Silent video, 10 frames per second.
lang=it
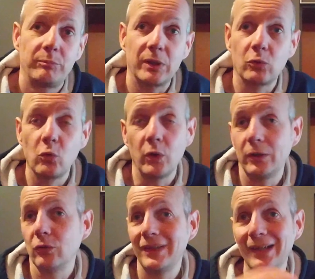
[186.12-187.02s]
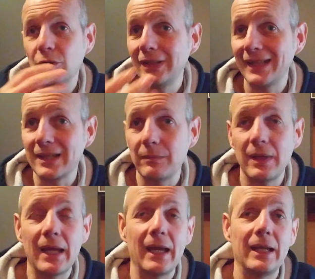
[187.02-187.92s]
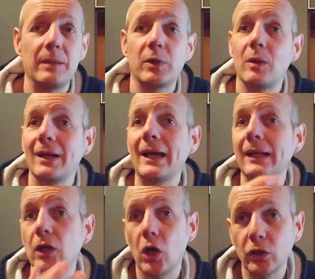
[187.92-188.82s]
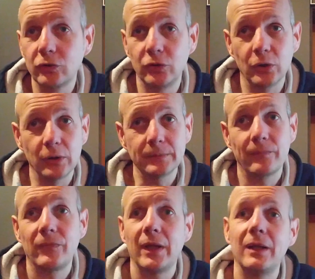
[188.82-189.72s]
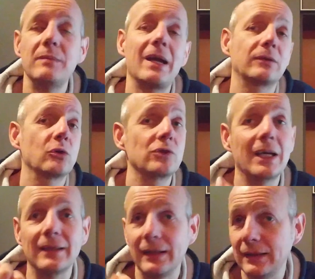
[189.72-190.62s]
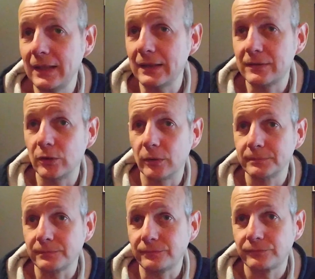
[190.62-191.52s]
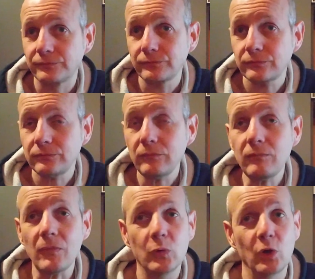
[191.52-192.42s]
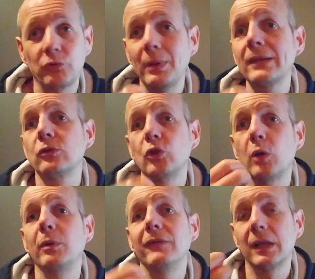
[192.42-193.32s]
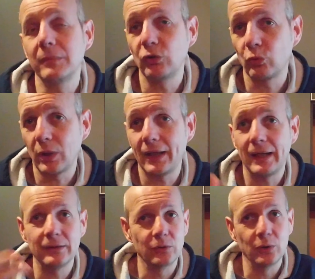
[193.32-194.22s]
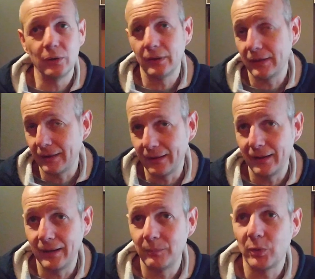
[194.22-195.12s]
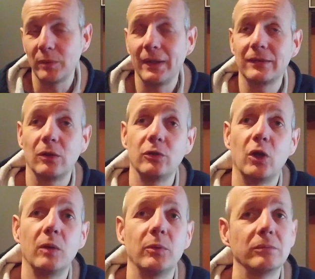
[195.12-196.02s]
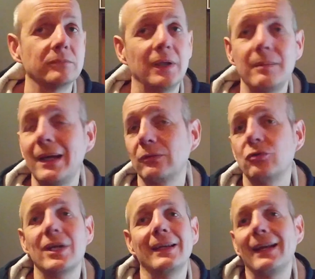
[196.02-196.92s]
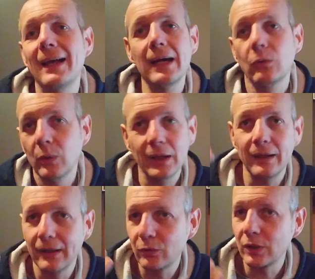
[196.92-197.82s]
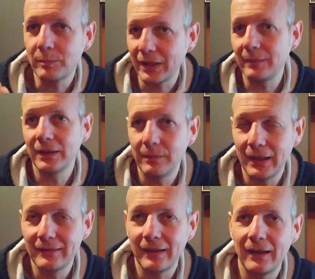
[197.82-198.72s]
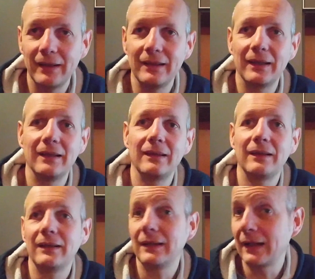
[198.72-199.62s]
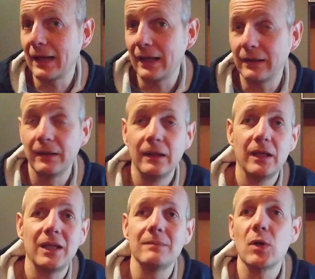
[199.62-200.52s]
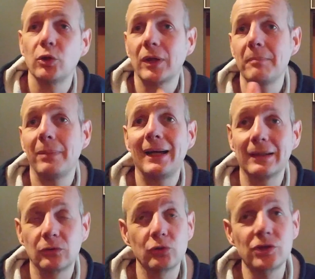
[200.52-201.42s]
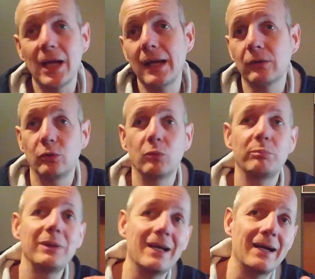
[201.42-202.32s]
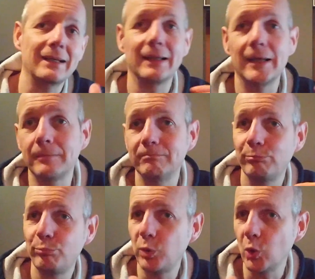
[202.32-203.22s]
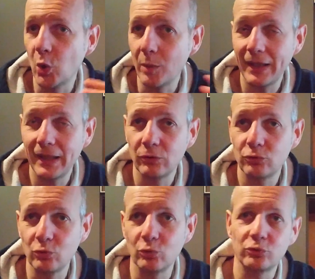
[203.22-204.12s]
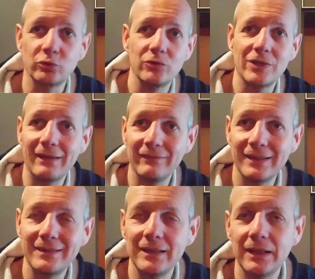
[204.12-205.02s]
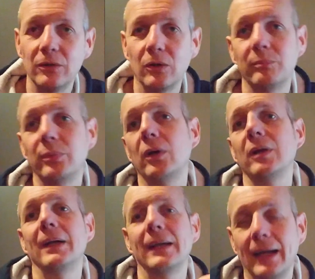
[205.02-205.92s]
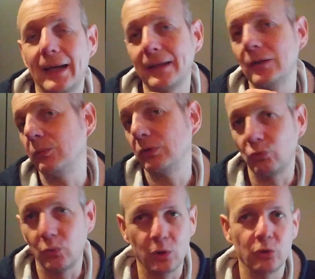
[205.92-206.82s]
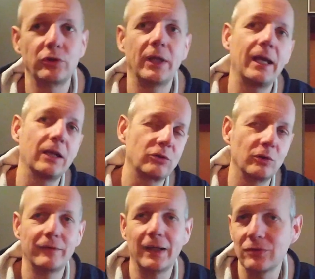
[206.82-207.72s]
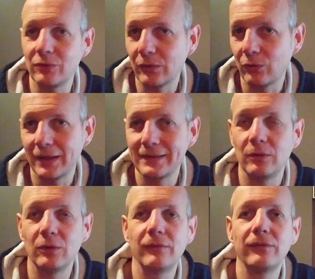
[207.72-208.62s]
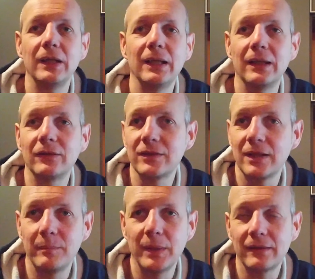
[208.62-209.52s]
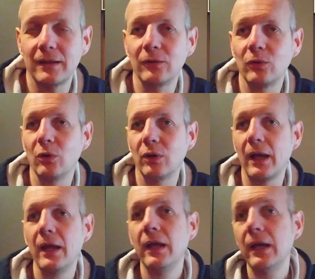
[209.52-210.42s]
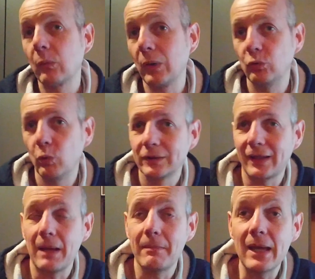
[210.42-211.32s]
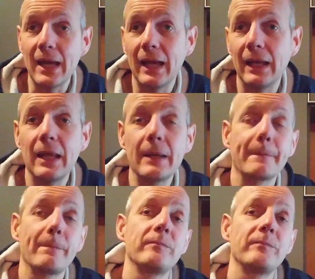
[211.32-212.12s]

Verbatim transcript: Per cui non dico 10 ml, però magari 8 li metto già dall'inizio. Non aspetto dopo aver misurato e, e, e poi metterlo dopo. Li metto già nell'acqua ancora prima di mettere i, i grani, in modo che parto già con un pH più o meno giusto, già vicino, poi magari lo misuro lo stesso, faccio una correzione fine se c'è da mettere ancora quei 2 o 3 ml,